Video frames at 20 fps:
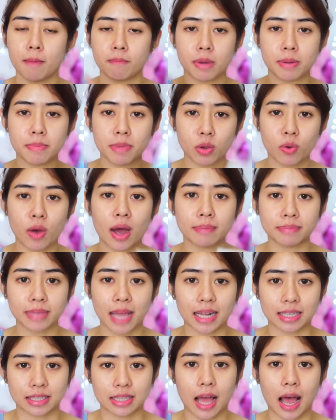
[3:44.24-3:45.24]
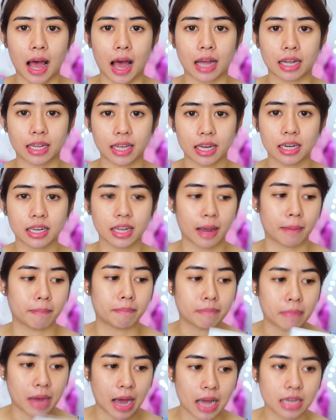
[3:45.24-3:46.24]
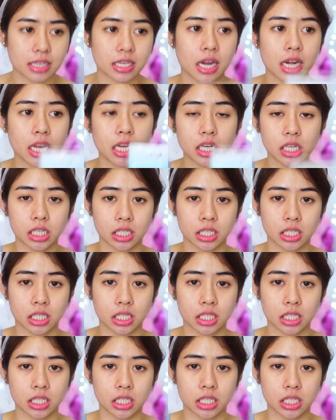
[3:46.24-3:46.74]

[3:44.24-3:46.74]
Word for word: มันมีความแตกต่างกันกับมาร์กชนิด